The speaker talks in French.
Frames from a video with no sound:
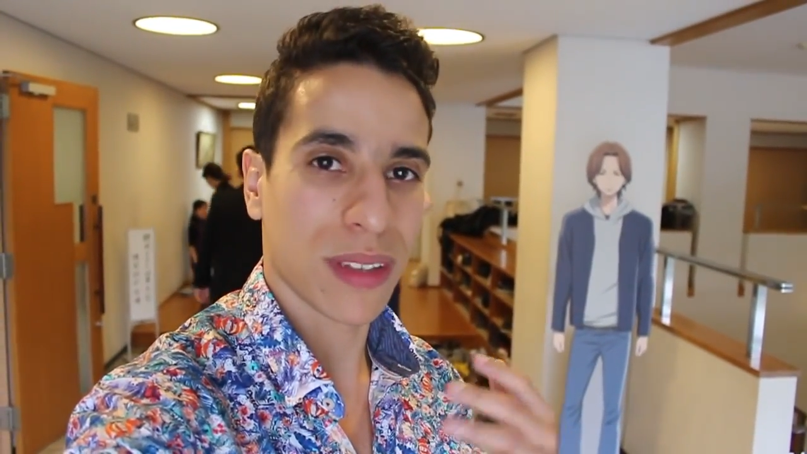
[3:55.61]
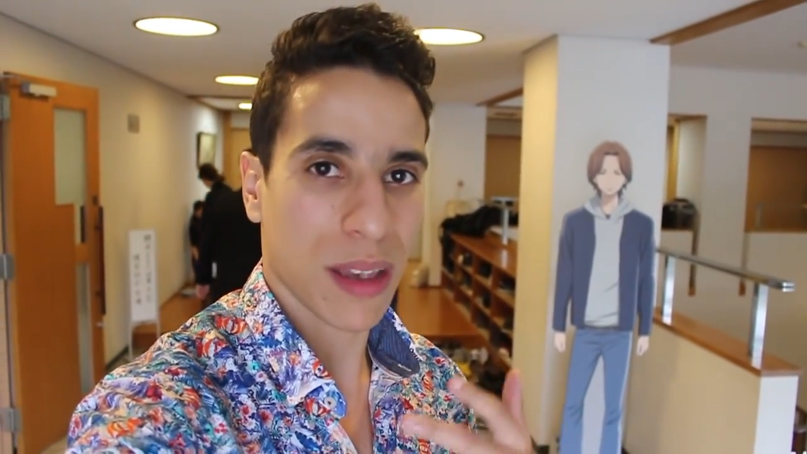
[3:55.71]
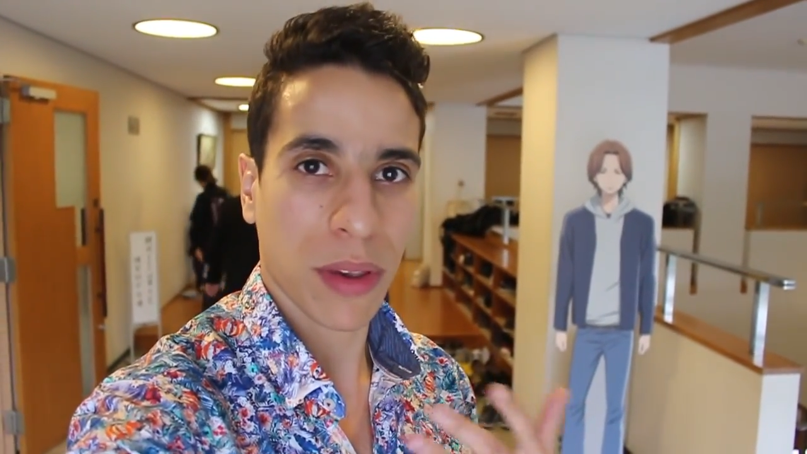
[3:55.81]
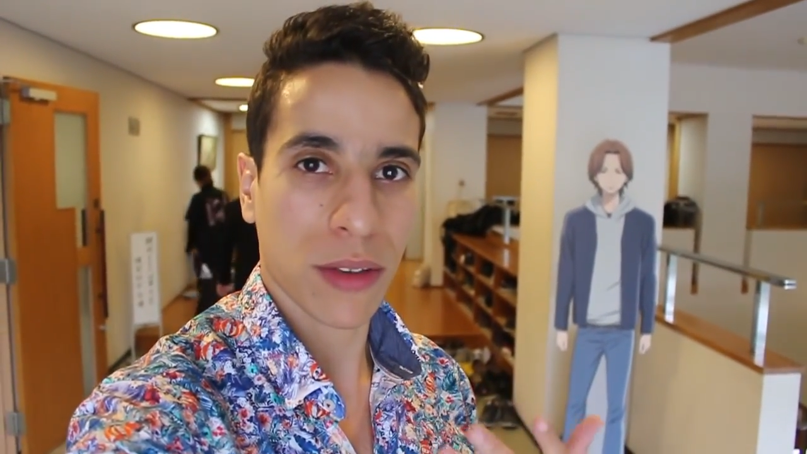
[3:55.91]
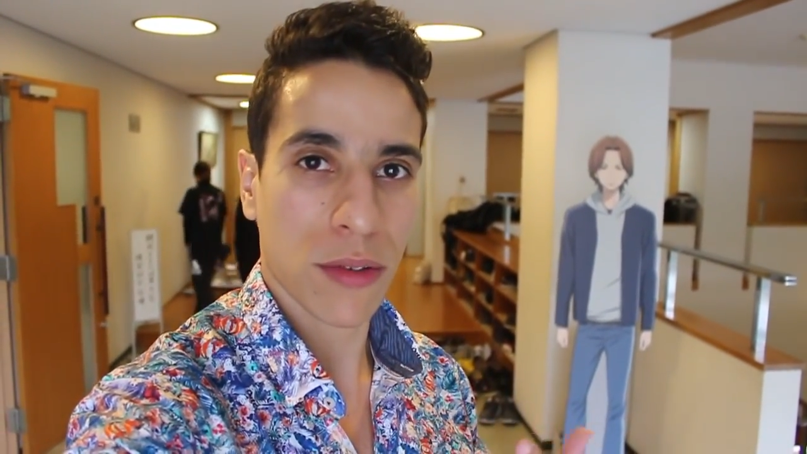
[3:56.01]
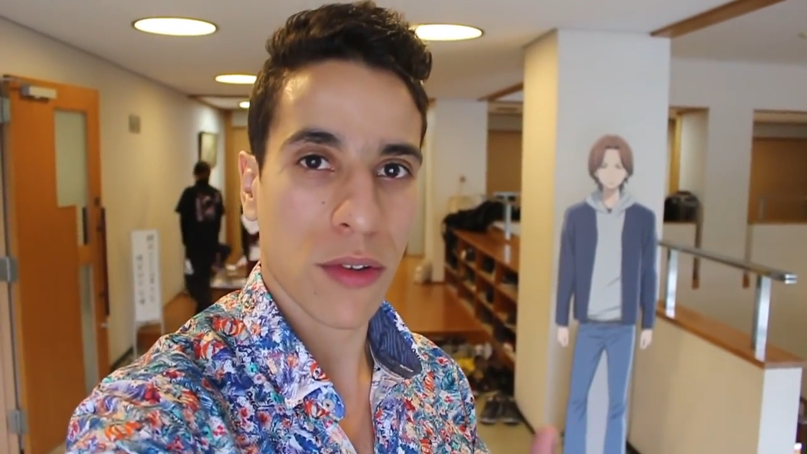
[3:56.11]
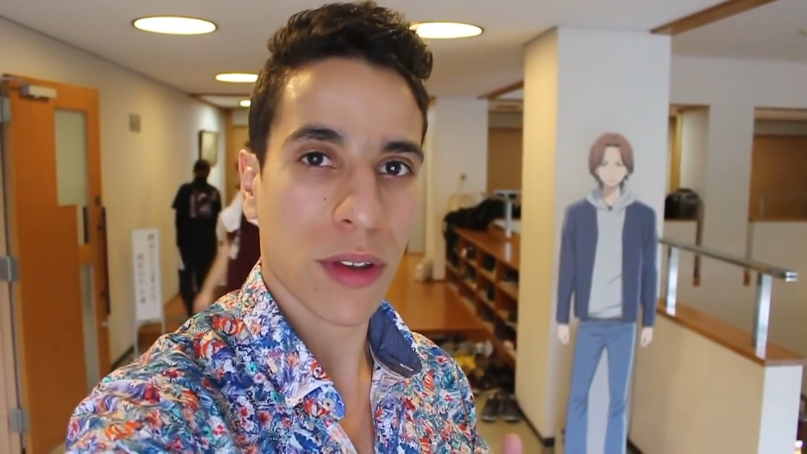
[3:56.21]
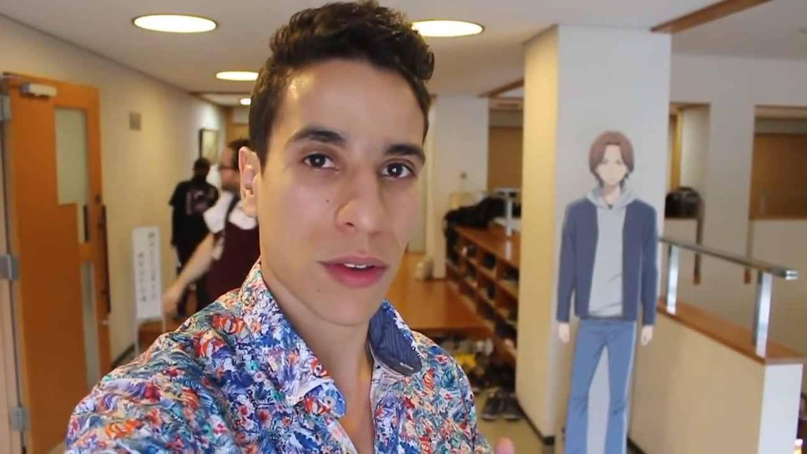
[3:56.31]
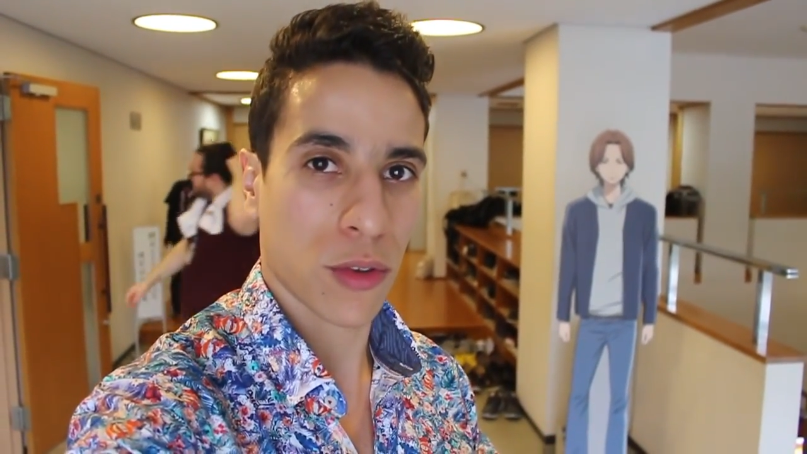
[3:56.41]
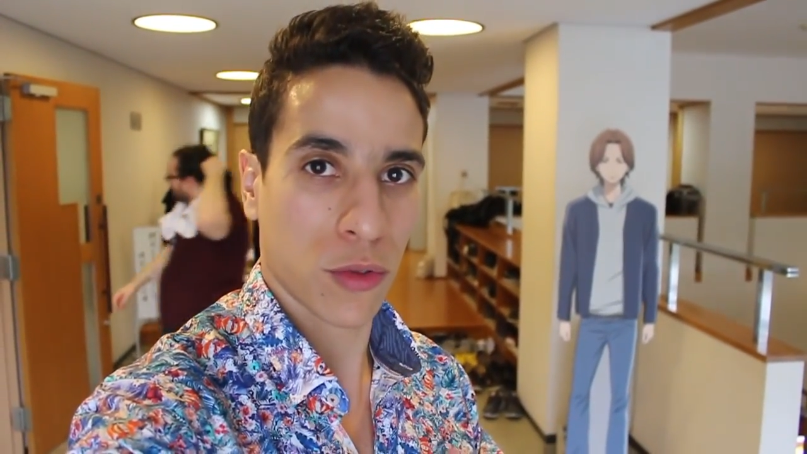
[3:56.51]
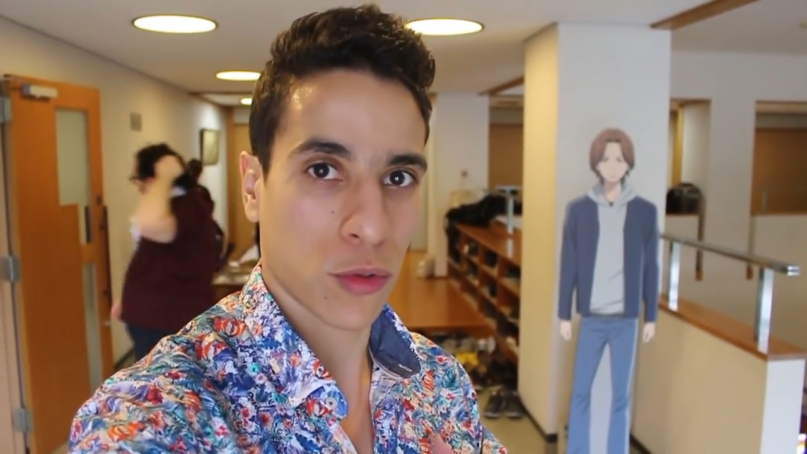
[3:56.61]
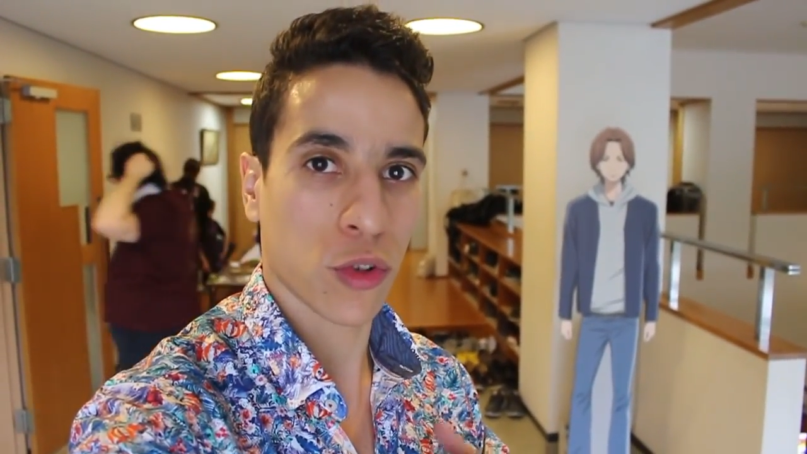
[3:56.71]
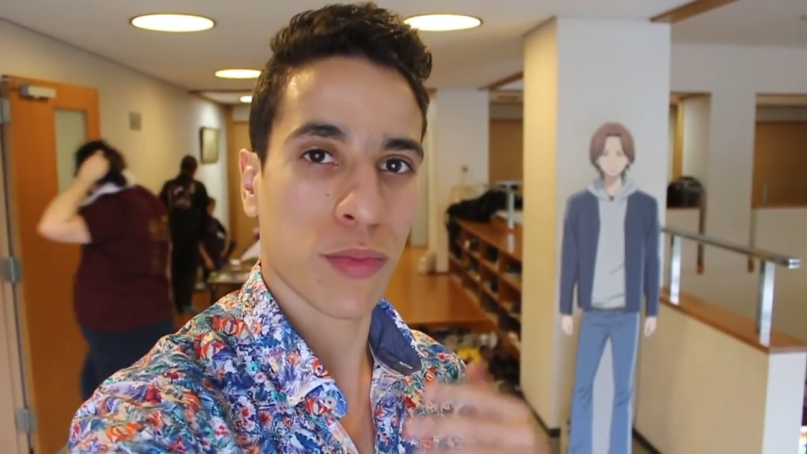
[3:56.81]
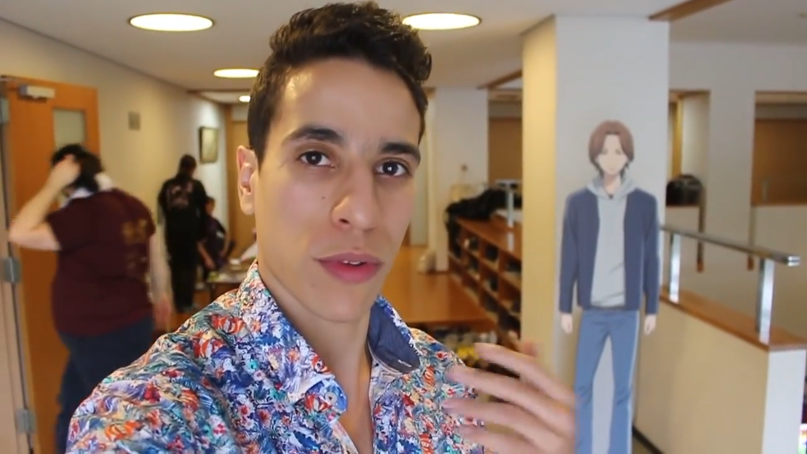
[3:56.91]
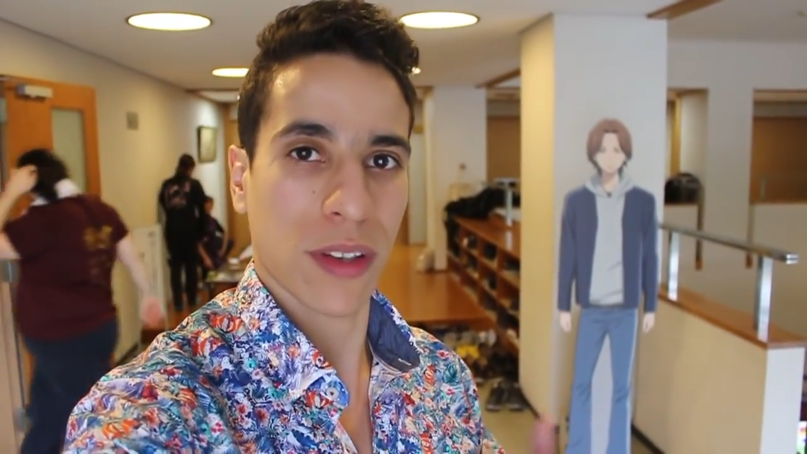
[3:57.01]
impressionnant que ce que
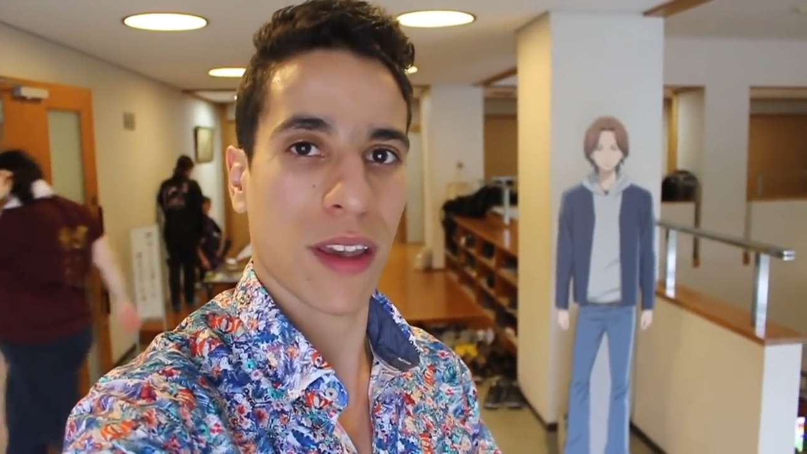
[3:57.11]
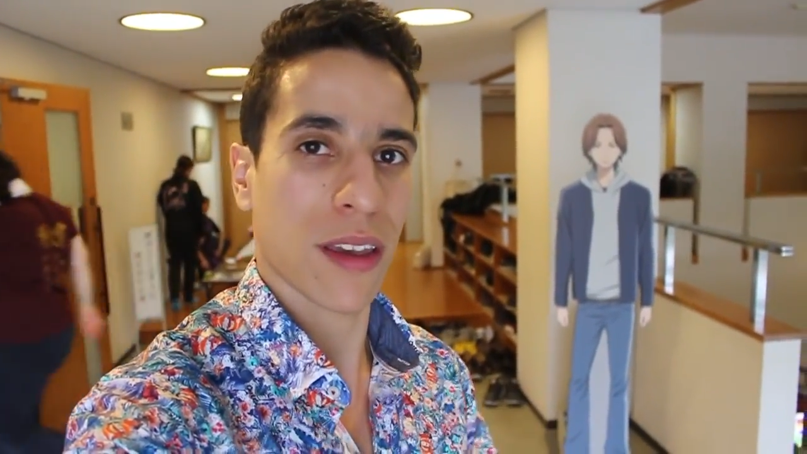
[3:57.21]
je pensais.